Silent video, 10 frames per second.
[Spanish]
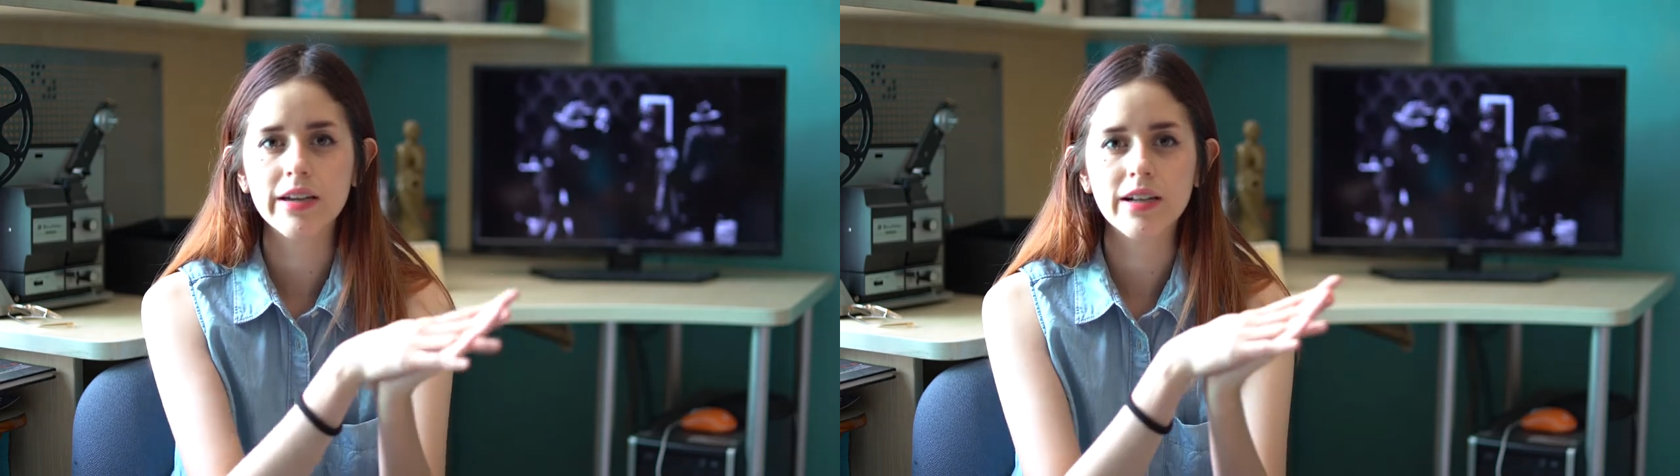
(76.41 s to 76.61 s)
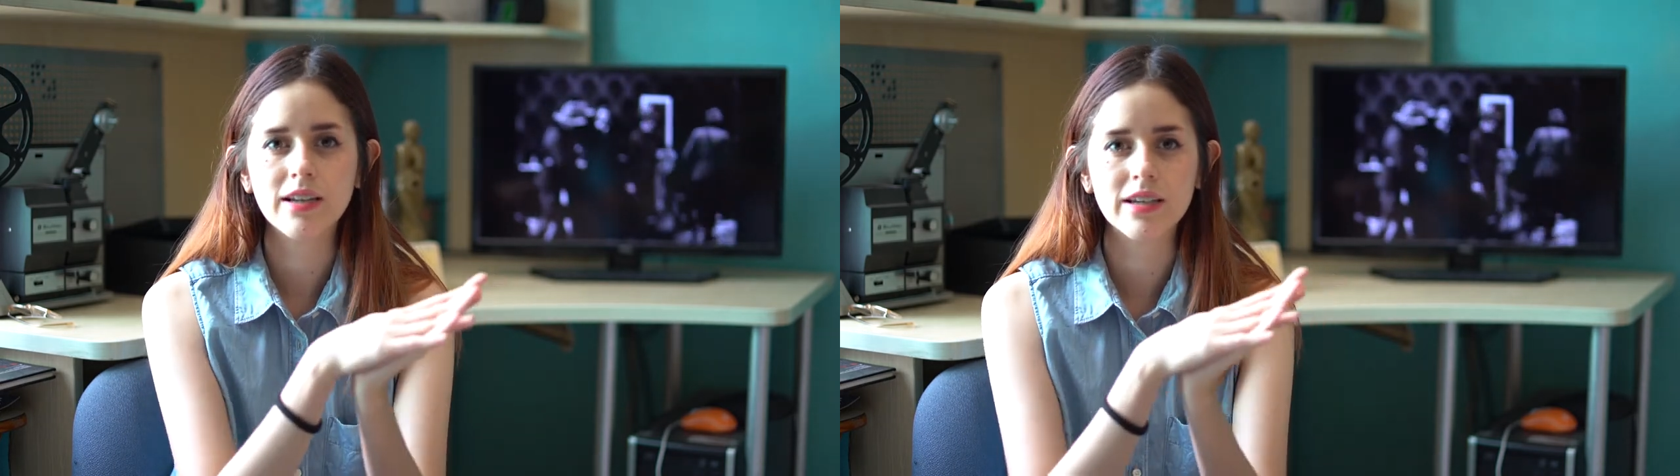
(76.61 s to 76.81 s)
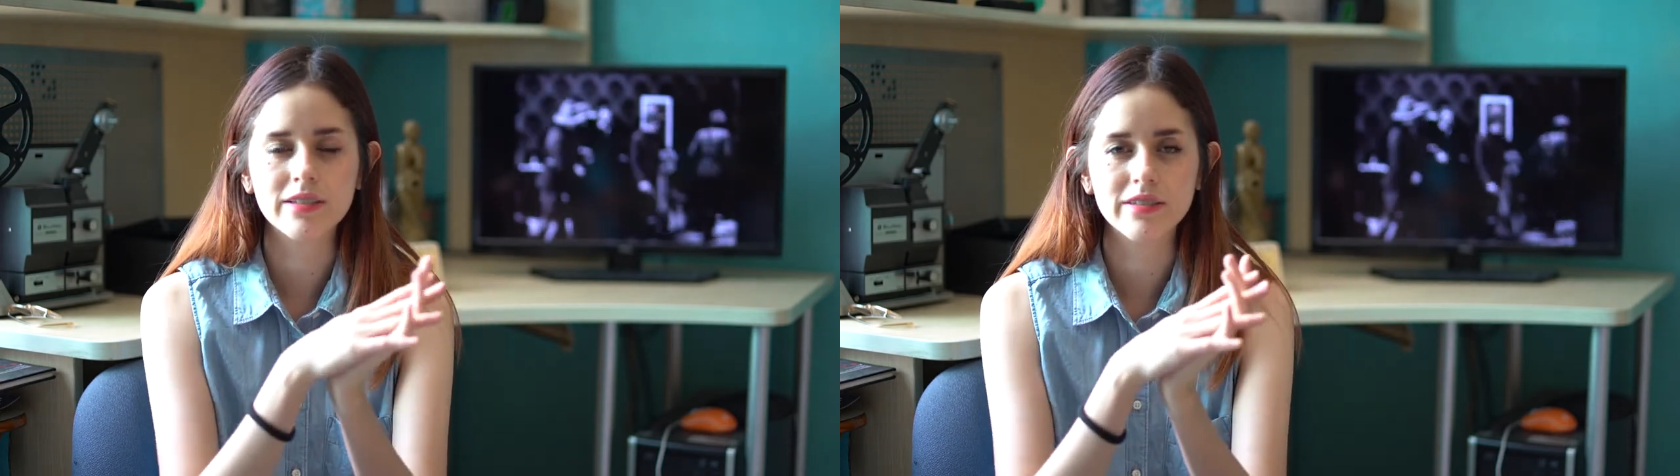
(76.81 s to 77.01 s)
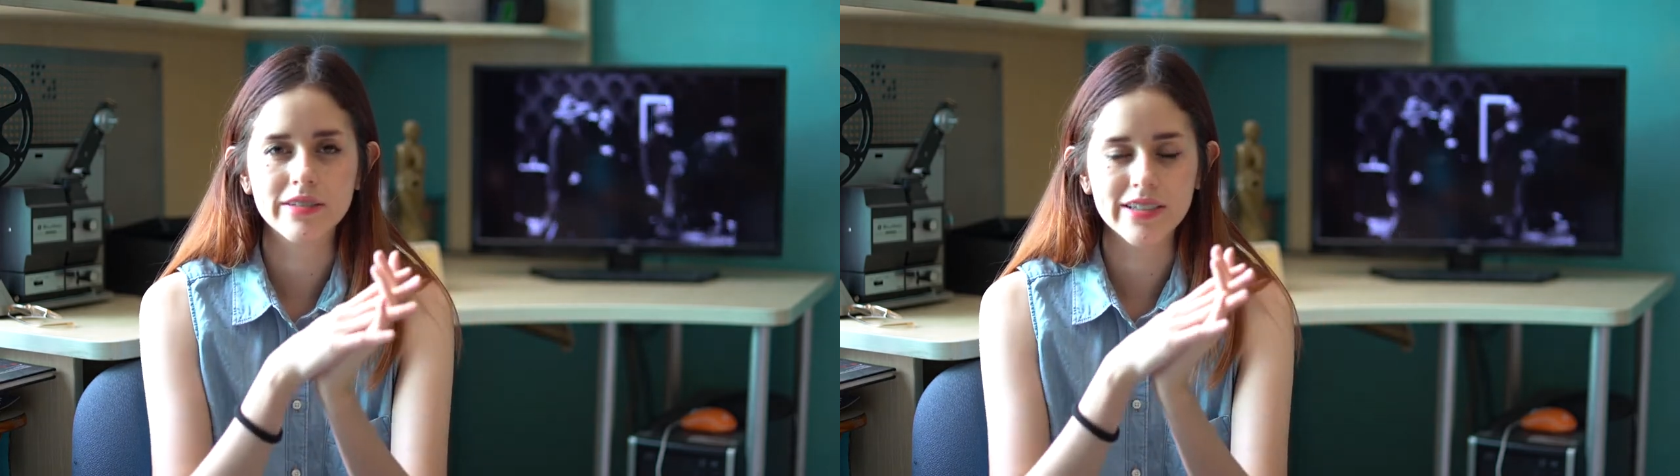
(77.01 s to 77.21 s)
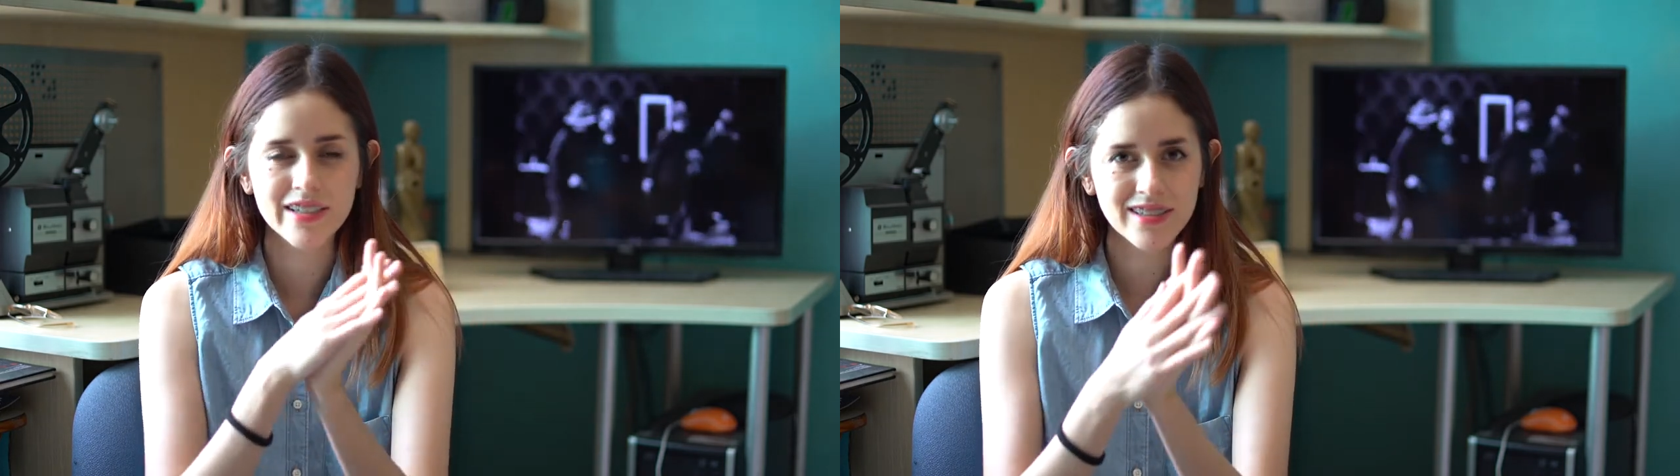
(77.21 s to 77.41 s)
era la
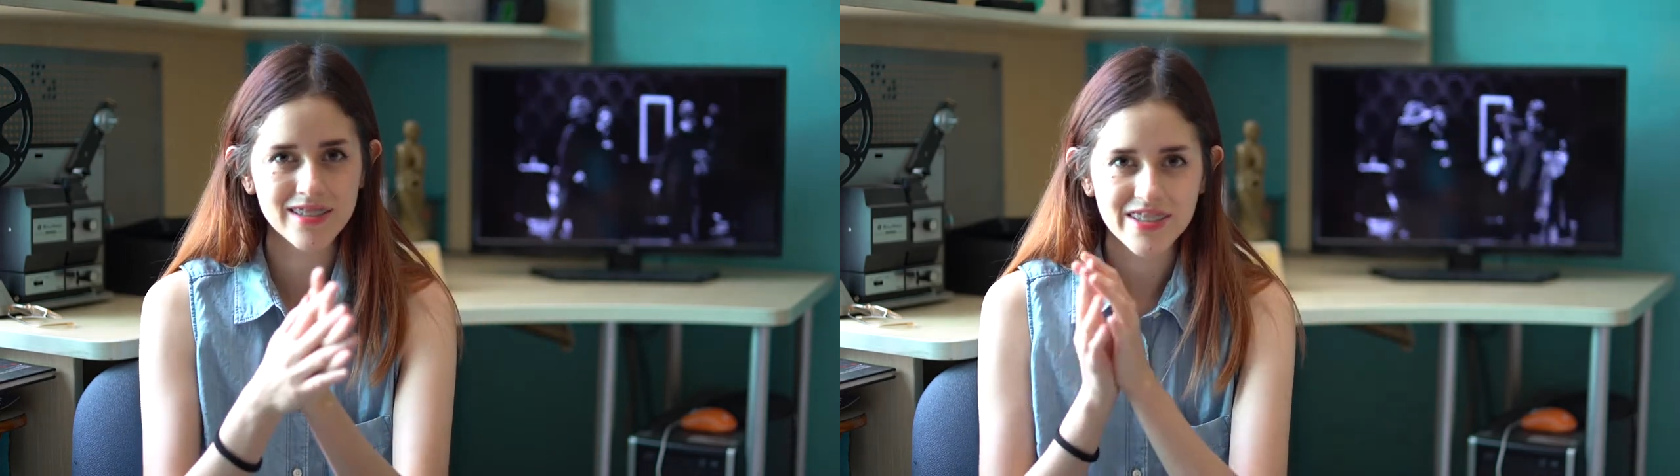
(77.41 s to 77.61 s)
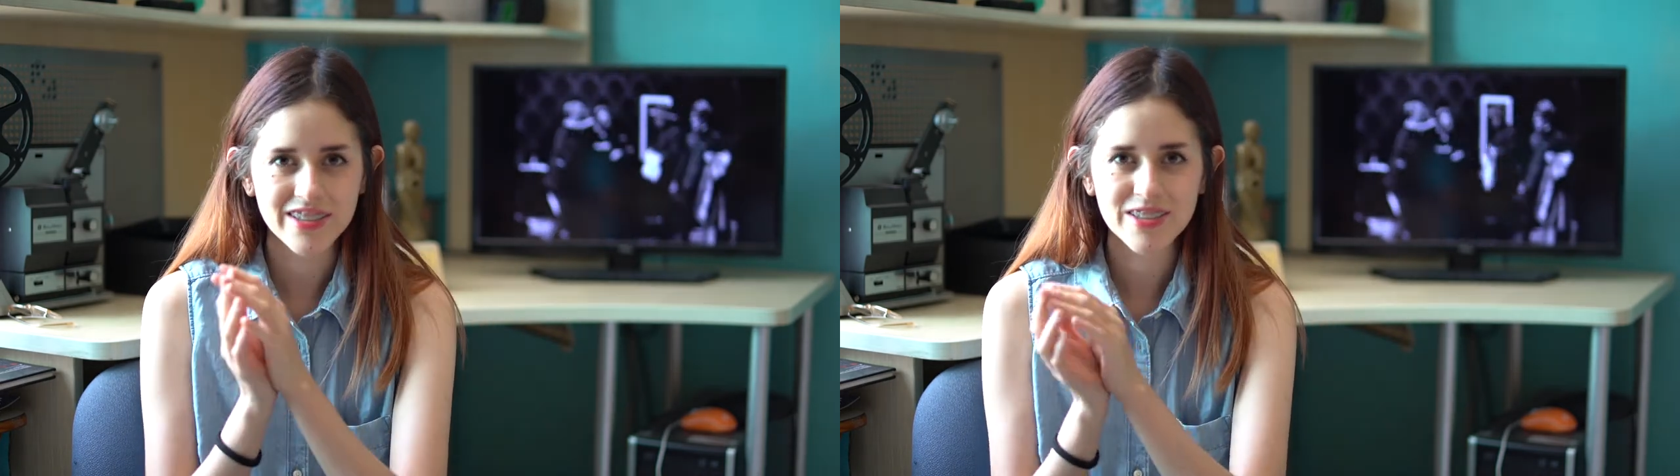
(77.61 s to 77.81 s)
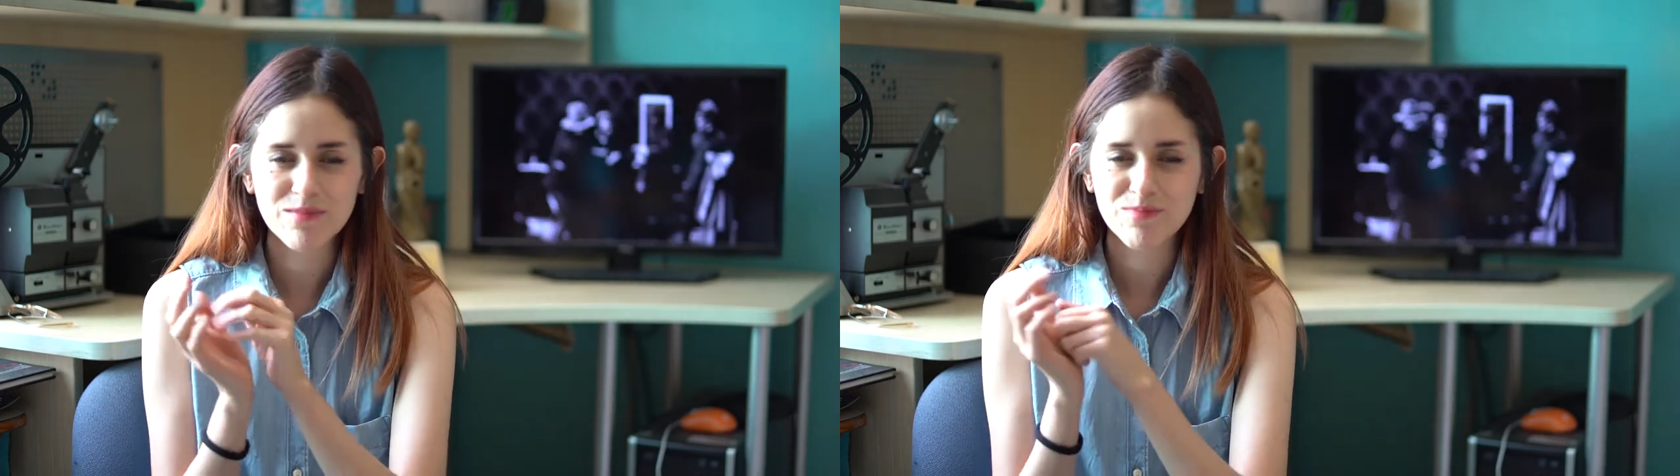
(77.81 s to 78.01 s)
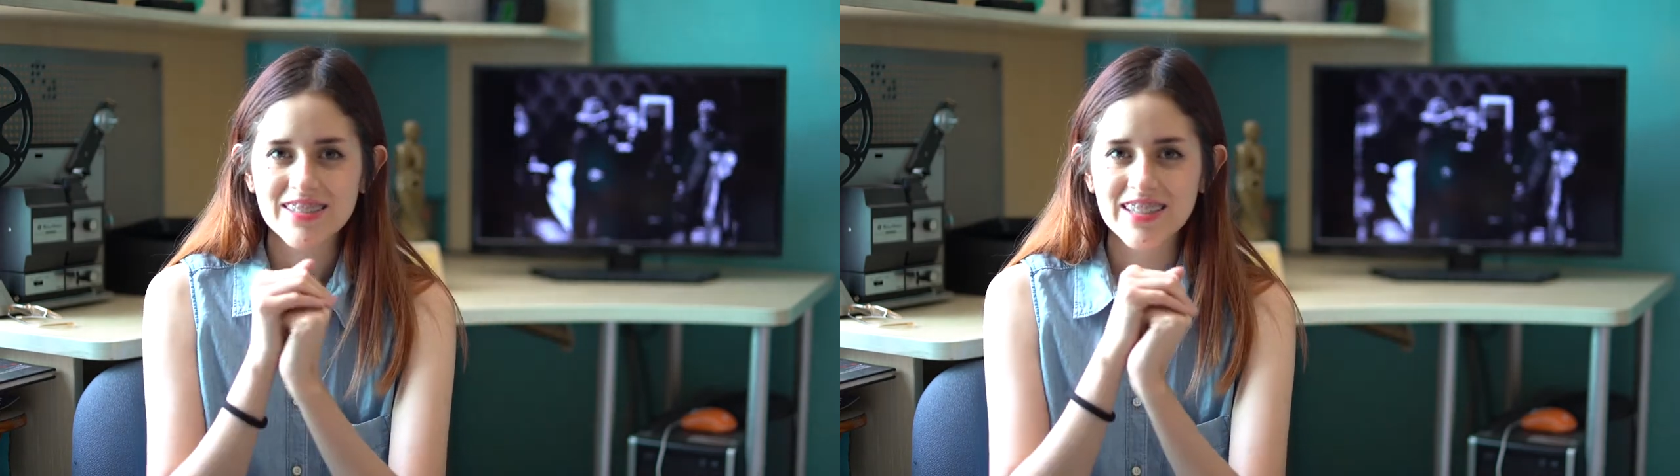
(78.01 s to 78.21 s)
actriz y